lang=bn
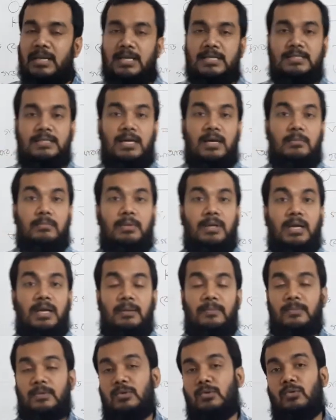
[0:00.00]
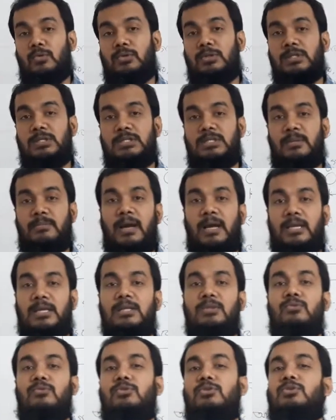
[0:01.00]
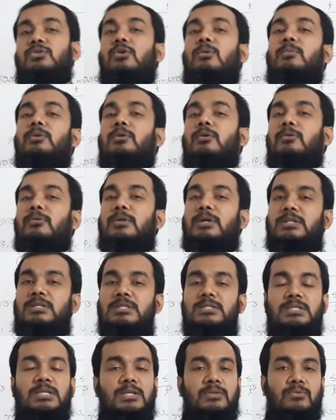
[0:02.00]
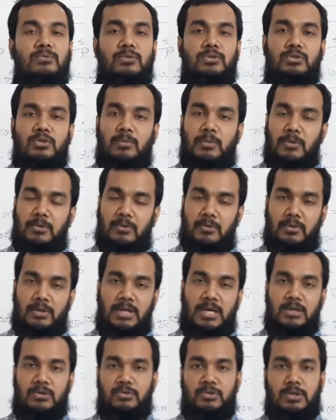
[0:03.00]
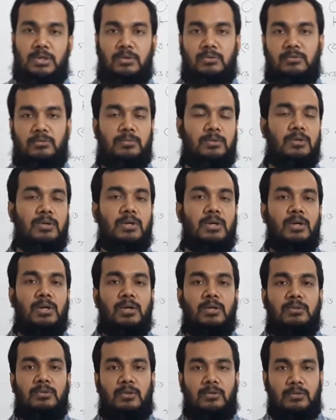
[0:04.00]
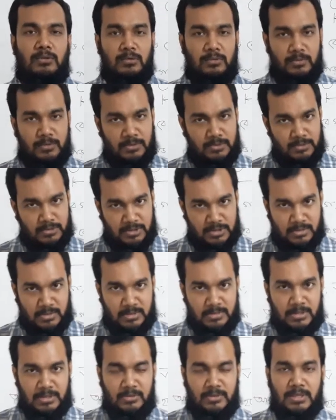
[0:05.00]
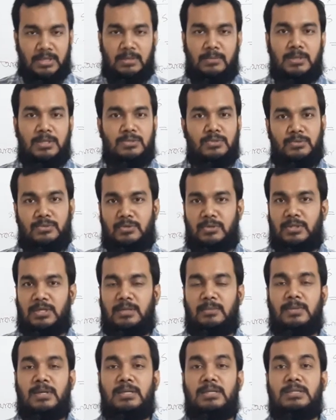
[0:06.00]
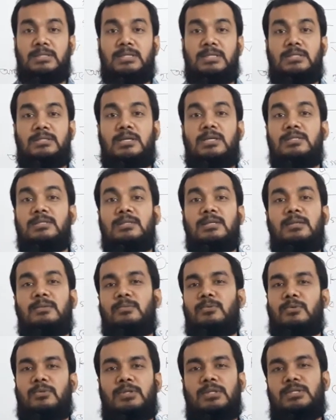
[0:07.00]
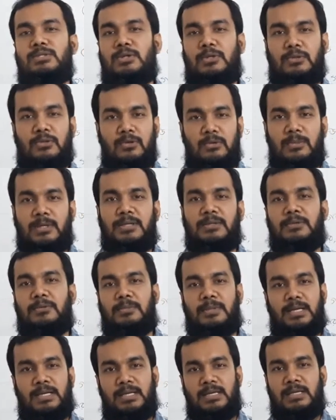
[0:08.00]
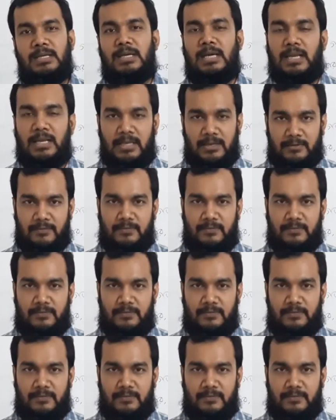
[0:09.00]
ক্লাসে আমরা গতির যে বাকি দুইটি সমীকরণ আছে সেই দুইটি সমীকরণ নিয়ে আলোচনা করব ততক্ষণ পর্যন্ত সবাই ভালো থাকবা সুস্থ থাকবা নিজের স্বাস্থ্যের প্রতি যত্নবান হবা আল্লাহ